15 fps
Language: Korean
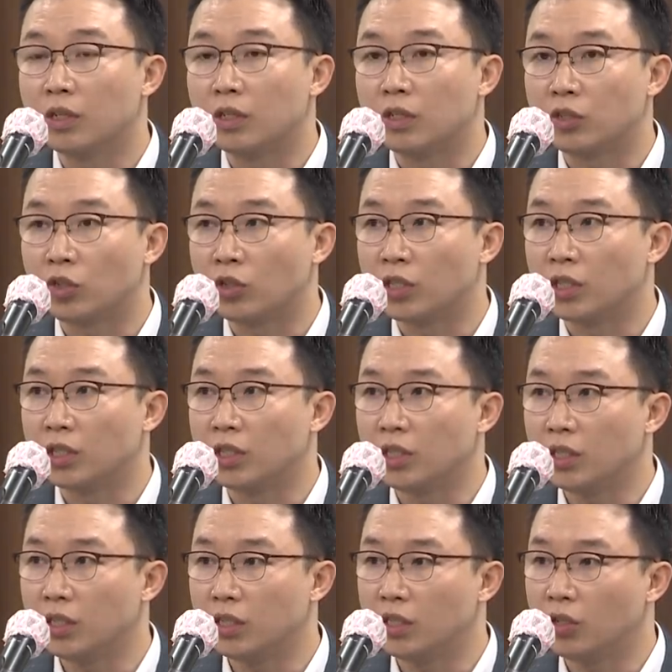이, 저희
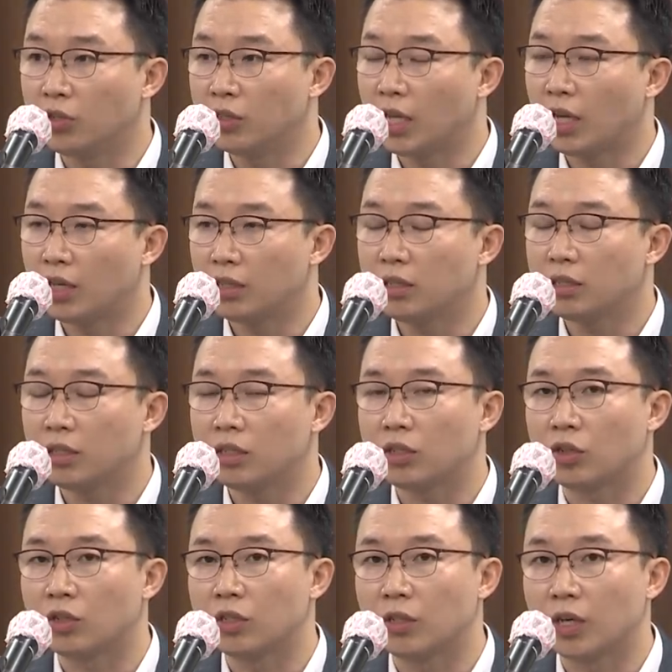이, 이런 사항들이
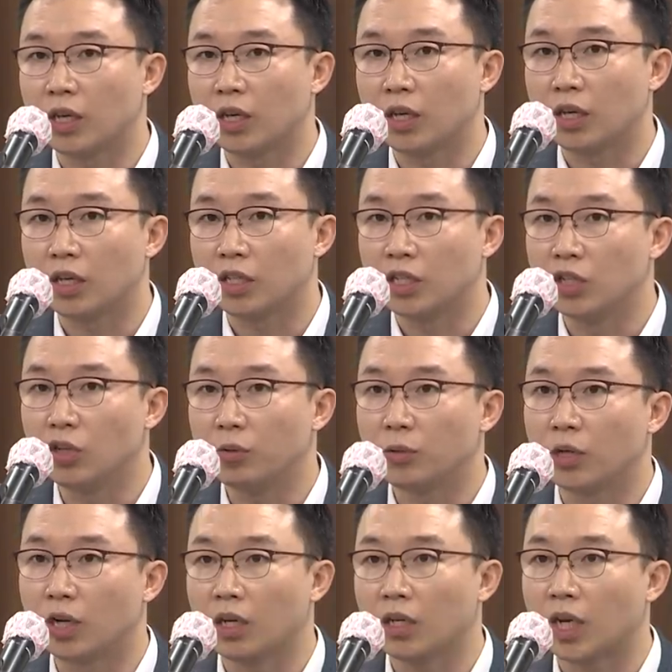저희의
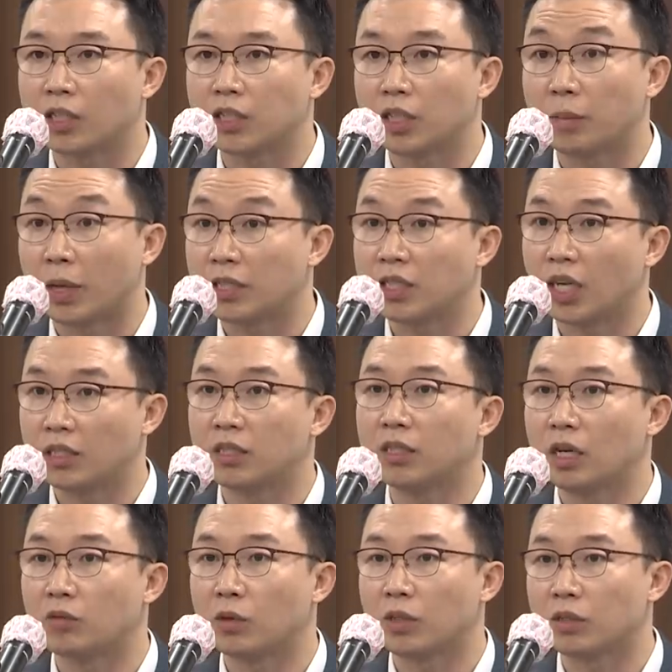이념과 가치에 맞지 않는다고